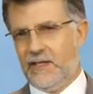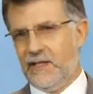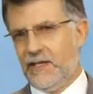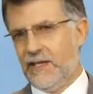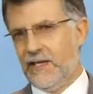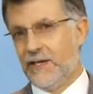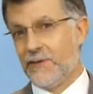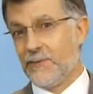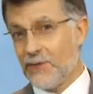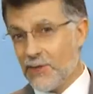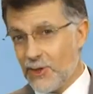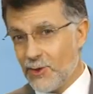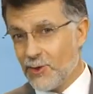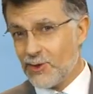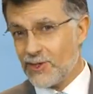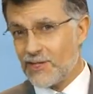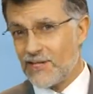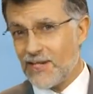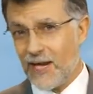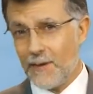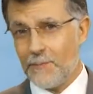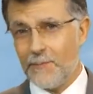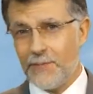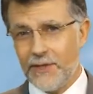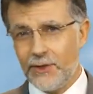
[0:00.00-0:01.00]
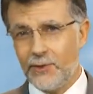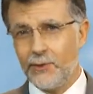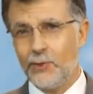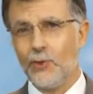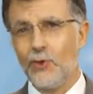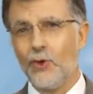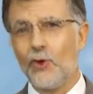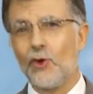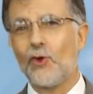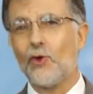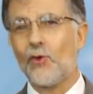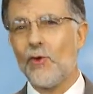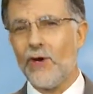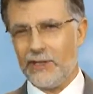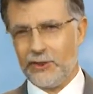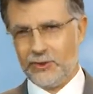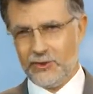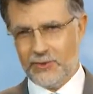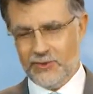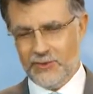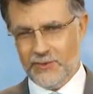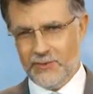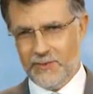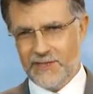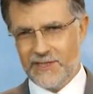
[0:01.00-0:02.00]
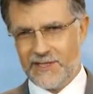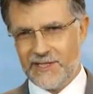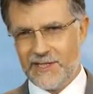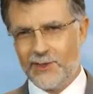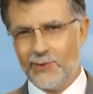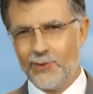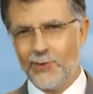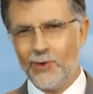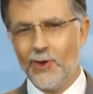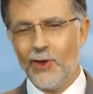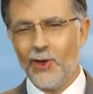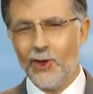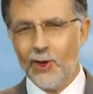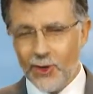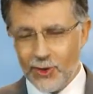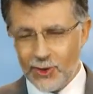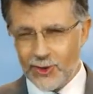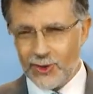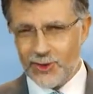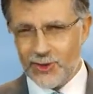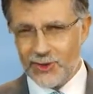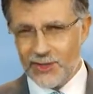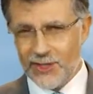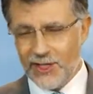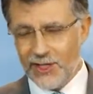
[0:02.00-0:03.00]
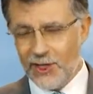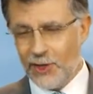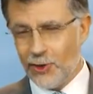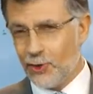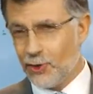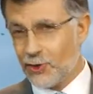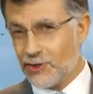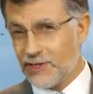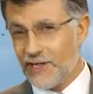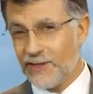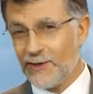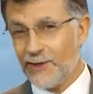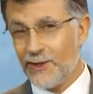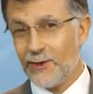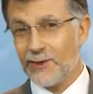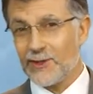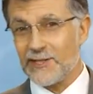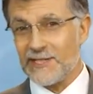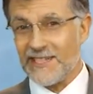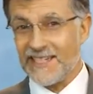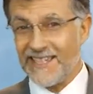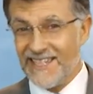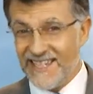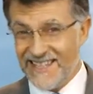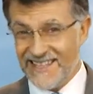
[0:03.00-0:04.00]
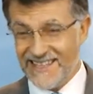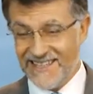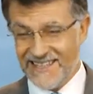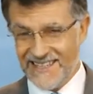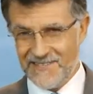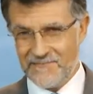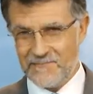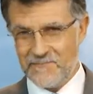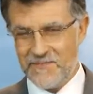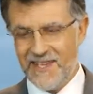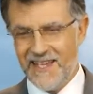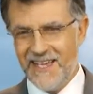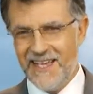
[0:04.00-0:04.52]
Hebreos capítulo 4 y versículo 2 nos dice lo siguiente,